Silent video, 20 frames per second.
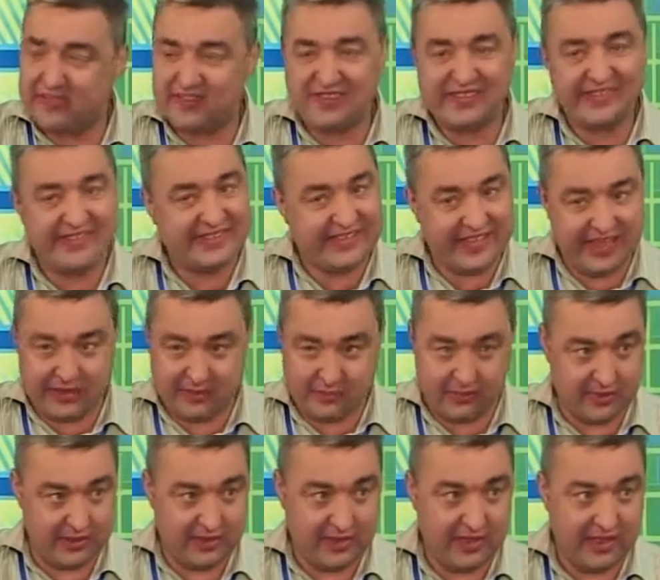всем
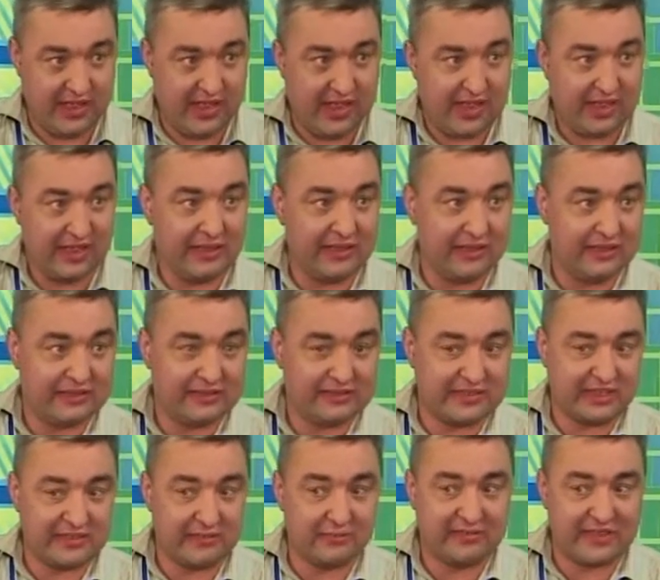Э,
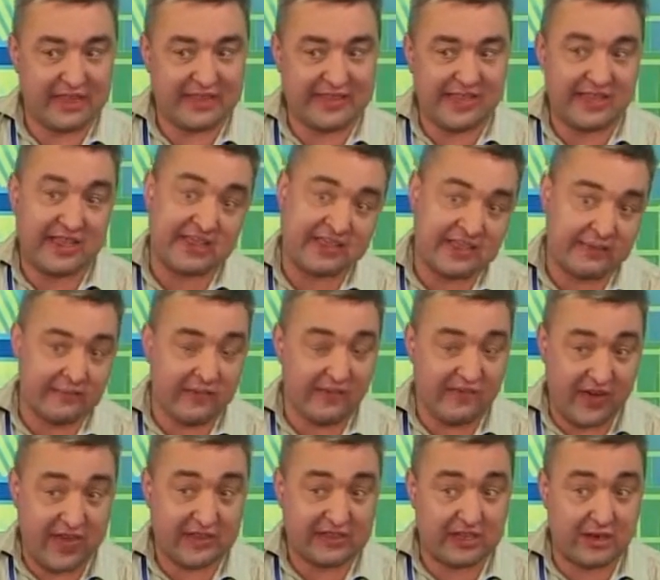скажем так, негативным
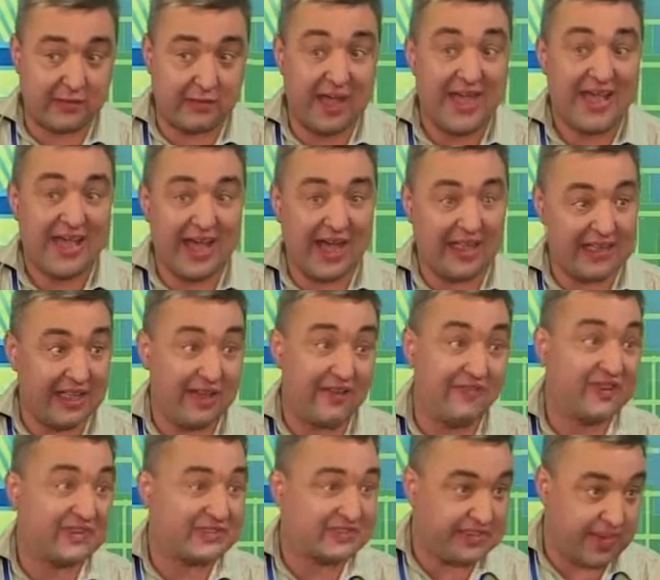фактором, она
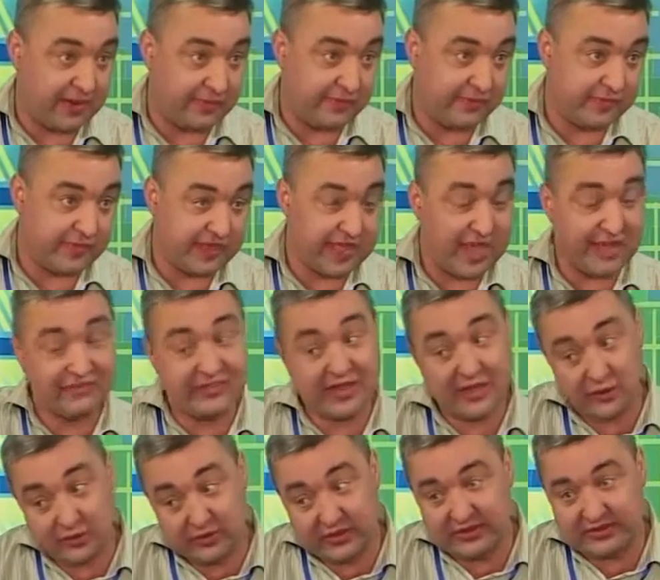востребована как в
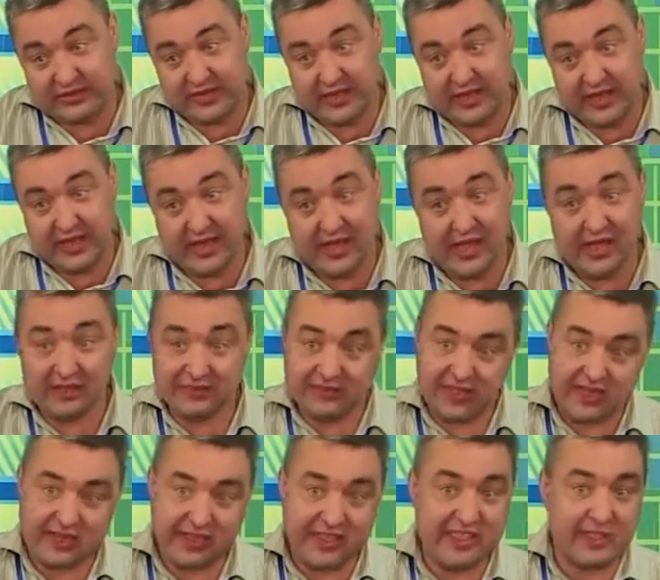народной среде,
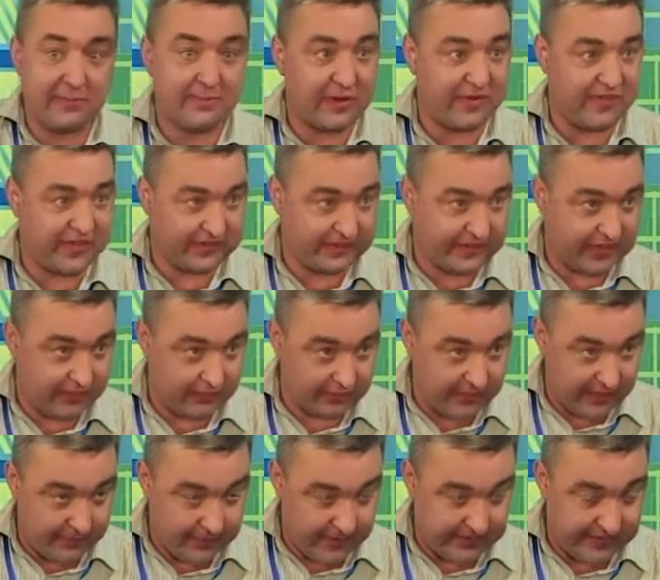так и на, професси...
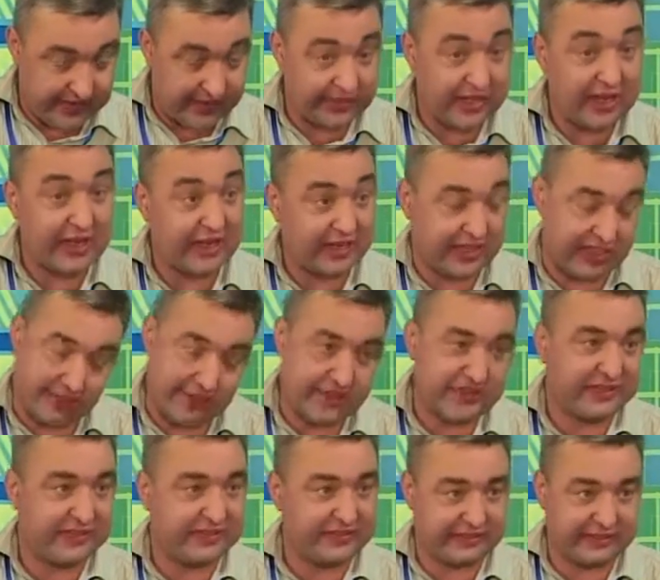профессиональной
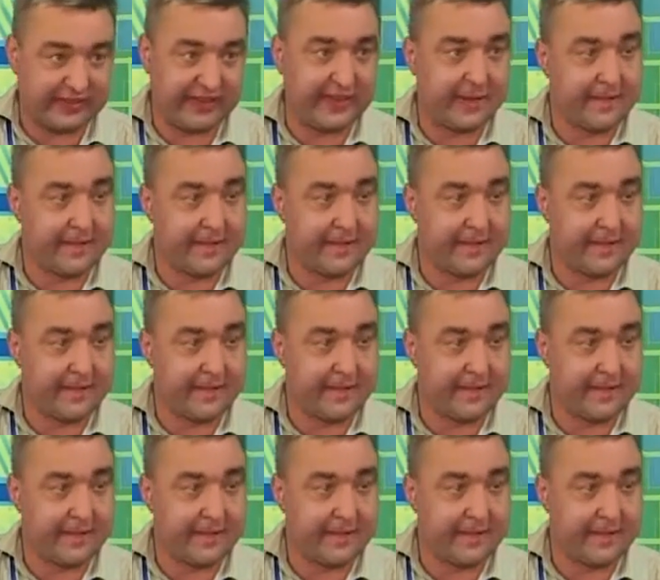академической сцене.